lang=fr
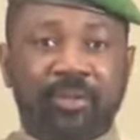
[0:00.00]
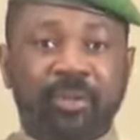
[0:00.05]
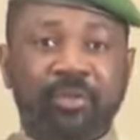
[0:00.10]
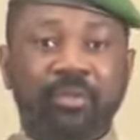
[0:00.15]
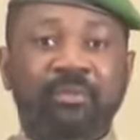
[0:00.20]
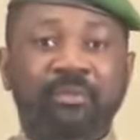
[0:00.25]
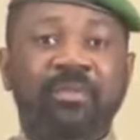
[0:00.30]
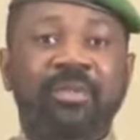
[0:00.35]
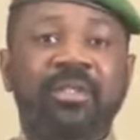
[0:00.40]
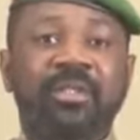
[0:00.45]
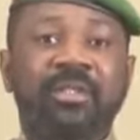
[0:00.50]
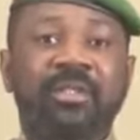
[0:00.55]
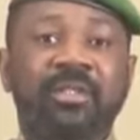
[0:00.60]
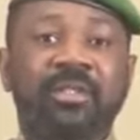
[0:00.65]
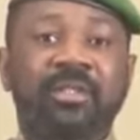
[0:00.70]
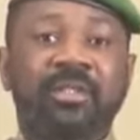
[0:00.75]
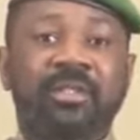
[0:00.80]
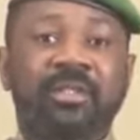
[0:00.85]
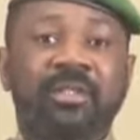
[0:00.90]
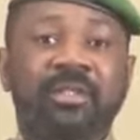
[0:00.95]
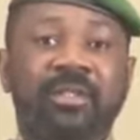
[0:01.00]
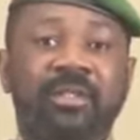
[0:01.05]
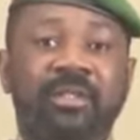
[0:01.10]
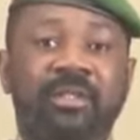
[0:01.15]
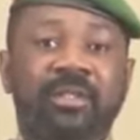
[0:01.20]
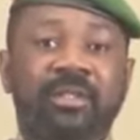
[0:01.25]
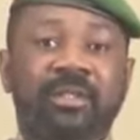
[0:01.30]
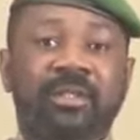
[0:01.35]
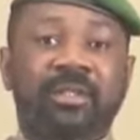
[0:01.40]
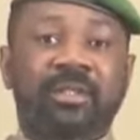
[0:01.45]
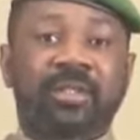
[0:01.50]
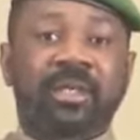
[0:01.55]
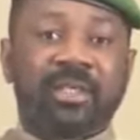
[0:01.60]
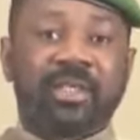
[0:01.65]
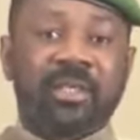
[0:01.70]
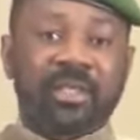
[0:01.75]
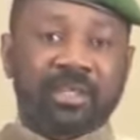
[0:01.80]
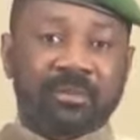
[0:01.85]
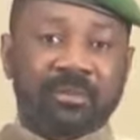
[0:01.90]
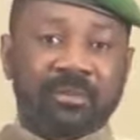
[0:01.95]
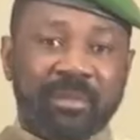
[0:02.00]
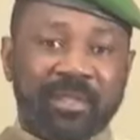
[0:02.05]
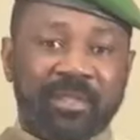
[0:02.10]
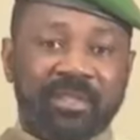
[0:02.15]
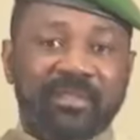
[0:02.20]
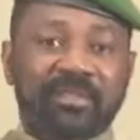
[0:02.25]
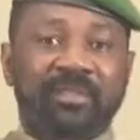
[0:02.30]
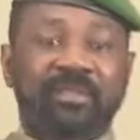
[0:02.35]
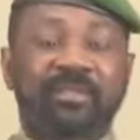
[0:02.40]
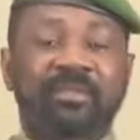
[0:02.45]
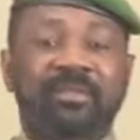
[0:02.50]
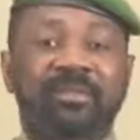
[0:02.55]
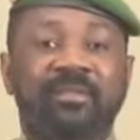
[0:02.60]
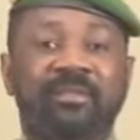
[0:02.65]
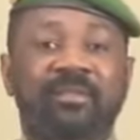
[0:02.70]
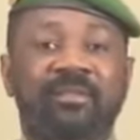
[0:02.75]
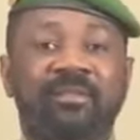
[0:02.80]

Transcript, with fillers: de notre pays à l'indépendance.